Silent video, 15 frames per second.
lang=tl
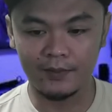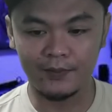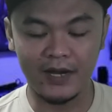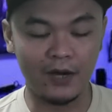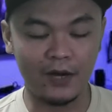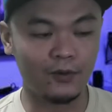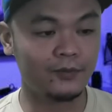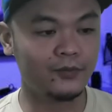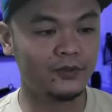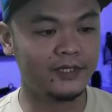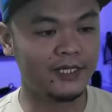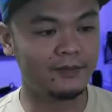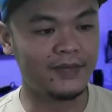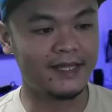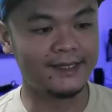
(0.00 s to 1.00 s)
powerful
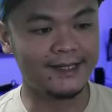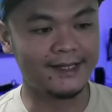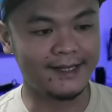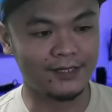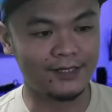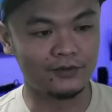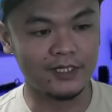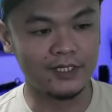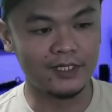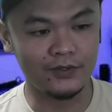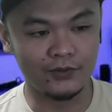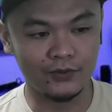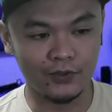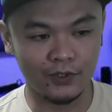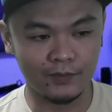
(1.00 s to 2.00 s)
than beta-carotene,
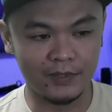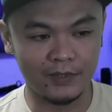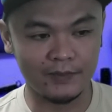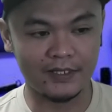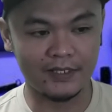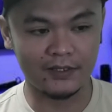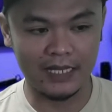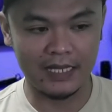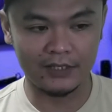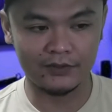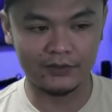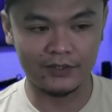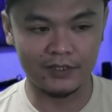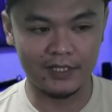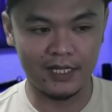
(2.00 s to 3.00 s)
yung normal beta-carotene